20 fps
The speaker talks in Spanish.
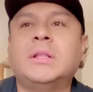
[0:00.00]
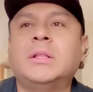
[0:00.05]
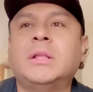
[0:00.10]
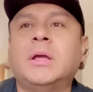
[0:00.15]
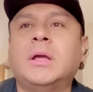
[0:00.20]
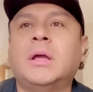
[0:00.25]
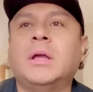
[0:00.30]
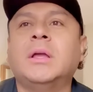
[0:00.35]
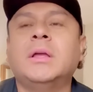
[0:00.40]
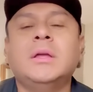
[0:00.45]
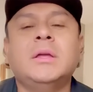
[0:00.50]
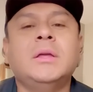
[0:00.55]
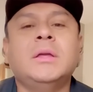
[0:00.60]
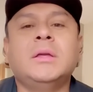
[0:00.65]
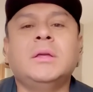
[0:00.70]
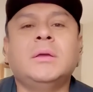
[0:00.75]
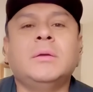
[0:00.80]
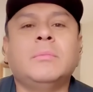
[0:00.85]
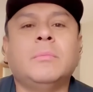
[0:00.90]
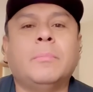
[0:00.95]
anda
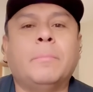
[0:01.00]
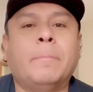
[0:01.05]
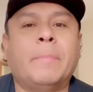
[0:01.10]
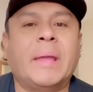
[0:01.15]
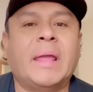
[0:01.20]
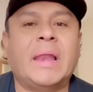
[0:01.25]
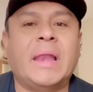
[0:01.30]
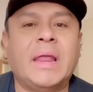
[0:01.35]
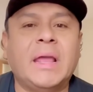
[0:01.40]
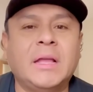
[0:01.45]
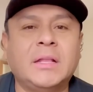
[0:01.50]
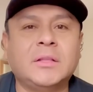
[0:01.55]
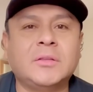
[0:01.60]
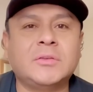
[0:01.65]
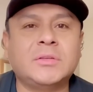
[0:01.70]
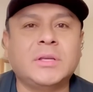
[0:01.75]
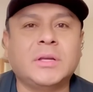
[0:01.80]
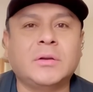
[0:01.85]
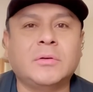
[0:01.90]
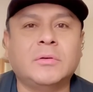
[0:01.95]

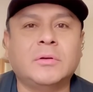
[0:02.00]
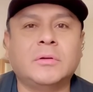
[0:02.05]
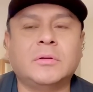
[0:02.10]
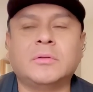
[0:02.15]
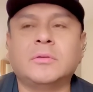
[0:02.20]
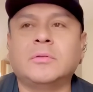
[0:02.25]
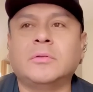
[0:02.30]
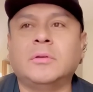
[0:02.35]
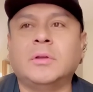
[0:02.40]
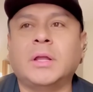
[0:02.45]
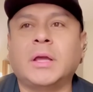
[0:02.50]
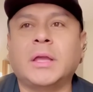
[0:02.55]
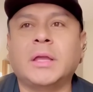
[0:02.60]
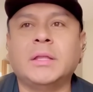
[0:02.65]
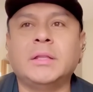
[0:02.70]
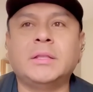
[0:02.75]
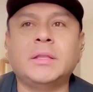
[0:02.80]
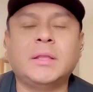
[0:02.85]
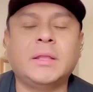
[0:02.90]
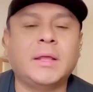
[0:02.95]
peleándose con, la
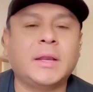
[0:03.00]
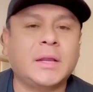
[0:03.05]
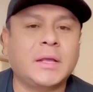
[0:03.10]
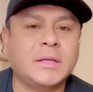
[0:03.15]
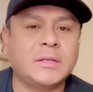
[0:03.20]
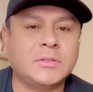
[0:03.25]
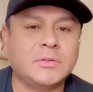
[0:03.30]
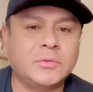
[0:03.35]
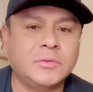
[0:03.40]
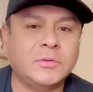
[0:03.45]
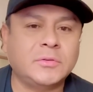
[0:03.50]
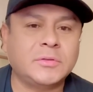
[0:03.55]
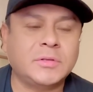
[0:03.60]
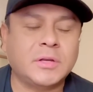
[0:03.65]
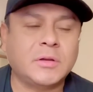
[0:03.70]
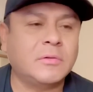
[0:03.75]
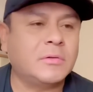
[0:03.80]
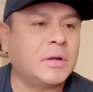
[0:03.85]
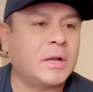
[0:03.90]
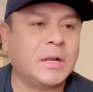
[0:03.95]
gente de RG Studios
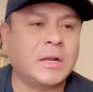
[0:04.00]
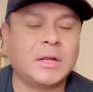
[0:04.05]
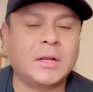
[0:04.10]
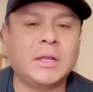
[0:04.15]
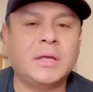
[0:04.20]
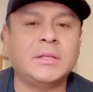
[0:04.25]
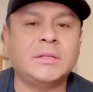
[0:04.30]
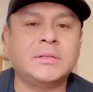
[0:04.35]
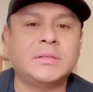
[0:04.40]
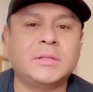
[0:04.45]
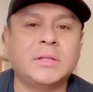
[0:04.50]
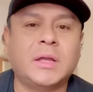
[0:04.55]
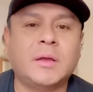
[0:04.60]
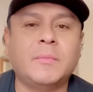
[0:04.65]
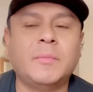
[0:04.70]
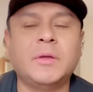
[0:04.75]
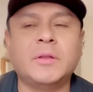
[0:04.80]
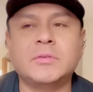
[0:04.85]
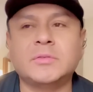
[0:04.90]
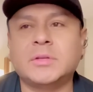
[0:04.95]
y con Canagladis.
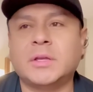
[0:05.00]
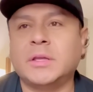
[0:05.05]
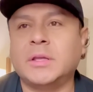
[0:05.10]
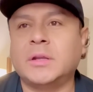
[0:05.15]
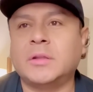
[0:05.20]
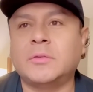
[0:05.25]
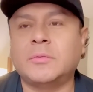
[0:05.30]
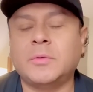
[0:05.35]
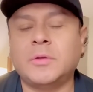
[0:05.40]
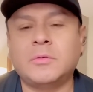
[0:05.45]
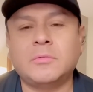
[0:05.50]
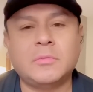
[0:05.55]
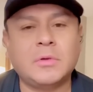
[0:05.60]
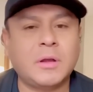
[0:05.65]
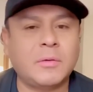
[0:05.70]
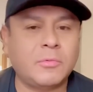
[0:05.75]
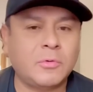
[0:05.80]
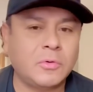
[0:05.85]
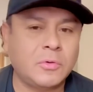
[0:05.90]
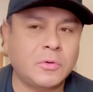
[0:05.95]
Nada menos ayer tuvieron
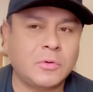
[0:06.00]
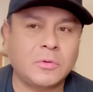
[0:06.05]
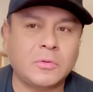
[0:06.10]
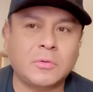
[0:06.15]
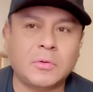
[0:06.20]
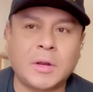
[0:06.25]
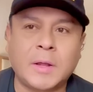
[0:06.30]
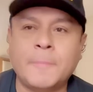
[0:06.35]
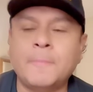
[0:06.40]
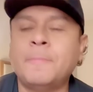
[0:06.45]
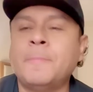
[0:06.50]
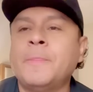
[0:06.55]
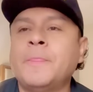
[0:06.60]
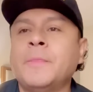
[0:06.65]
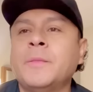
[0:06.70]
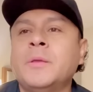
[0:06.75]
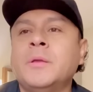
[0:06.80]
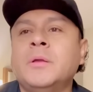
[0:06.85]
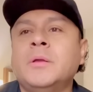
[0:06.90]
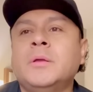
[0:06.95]
una bronconona
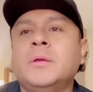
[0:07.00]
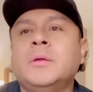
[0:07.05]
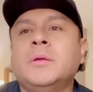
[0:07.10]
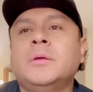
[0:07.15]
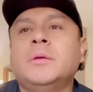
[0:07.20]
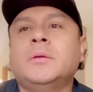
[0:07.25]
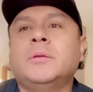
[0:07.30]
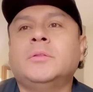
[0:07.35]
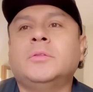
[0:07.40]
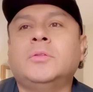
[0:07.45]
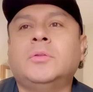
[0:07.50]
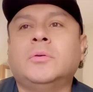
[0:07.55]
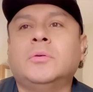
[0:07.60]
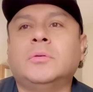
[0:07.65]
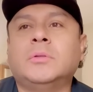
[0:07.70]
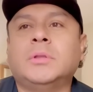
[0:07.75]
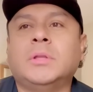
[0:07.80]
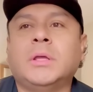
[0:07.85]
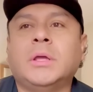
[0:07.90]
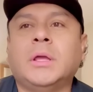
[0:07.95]

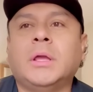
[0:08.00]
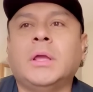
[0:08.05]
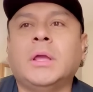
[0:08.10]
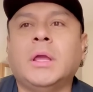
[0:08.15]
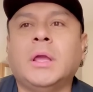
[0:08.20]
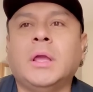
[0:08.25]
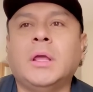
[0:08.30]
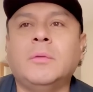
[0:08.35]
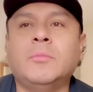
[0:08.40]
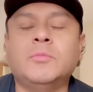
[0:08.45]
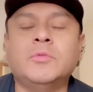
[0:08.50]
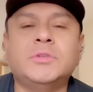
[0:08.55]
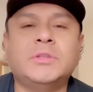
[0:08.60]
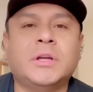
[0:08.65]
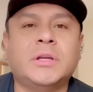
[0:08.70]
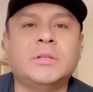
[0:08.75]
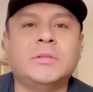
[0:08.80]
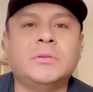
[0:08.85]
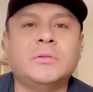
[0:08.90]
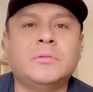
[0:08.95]
donde el
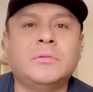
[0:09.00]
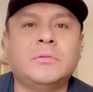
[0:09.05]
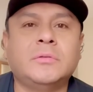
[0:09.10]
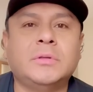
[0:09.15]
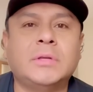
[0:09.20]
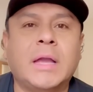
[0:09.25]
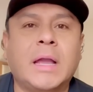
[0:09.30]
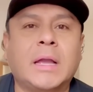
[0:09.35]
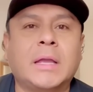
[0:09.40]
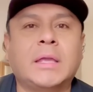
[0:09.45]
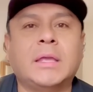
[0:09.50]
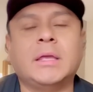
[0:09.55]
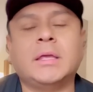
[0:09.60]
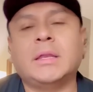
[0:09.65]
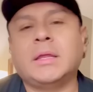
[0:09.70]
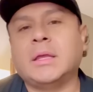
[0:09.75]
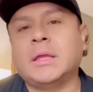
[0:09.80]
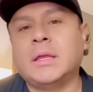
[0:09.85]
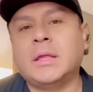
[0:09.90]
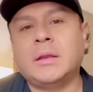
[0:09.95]
muchacho ya
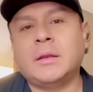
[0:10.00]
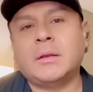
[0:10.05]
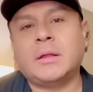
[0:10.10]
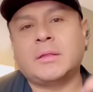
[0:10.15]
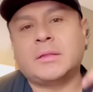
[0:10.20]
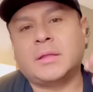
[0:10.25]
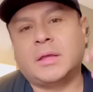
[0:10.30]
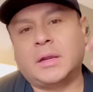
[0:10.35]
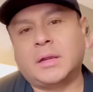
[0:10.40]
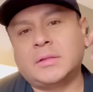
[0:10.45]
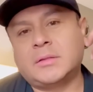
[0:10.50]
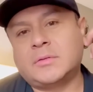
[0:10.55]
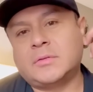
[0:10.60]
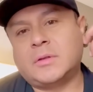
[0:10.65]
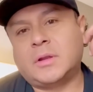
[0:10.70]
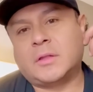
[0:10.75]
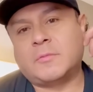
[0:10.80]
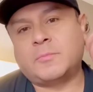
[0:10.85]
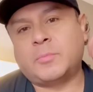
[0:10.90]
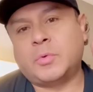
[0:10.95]
quiere él hacer
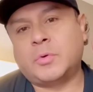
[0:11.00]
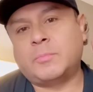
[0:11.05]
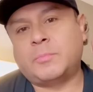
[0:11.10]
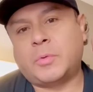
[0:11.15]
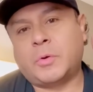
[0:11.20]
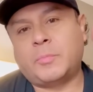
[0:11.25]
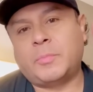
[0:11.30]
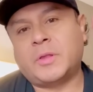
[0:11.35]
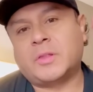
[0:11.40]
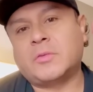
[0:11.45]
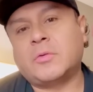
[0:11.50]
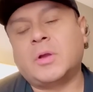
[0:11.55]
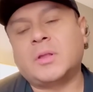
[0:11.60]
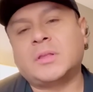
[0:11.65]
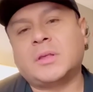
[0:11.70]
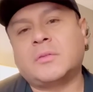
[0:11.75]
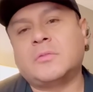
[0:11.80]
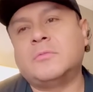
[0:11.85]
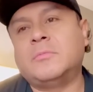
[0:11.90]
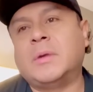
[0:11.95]
las propias
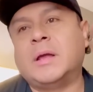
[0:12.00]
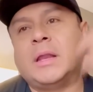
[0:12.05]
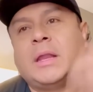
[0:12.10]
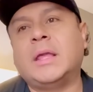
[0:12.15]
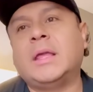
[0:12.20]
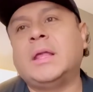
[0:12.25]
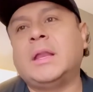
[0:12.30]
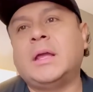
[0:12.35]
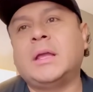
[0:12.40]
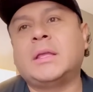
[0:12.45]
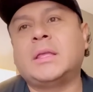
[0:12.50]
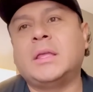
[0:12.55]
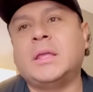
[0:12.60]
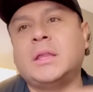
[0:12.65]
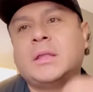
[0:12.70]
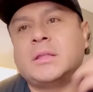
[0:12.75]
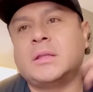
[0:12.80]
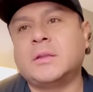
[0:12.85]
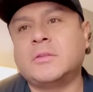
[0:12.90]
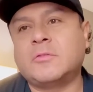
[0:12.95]
cosas a su manera,
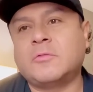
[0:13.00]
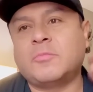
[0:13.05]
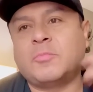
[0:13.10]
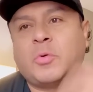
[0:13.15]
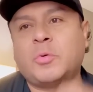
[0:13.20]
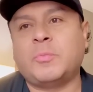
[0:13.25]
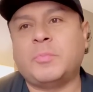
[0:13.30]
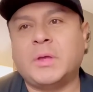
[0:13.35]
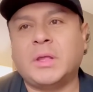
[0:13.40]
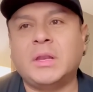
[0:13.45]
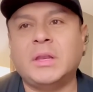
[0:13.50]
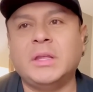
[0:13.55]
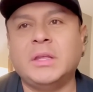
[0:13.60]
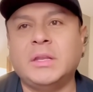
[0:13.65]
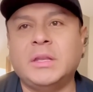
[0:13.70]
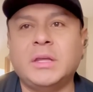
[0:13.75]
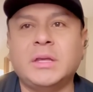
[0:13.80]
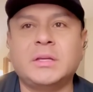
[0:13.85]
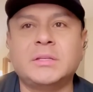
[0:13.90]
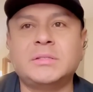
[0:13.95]
quiere hacer sus propias
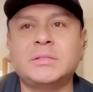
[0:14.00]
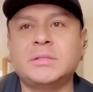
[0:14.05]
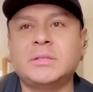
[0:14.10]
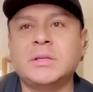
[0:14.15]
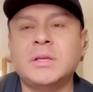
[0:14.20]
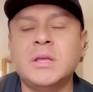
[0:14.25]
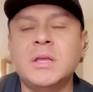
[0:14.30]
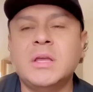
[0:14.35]
líneas,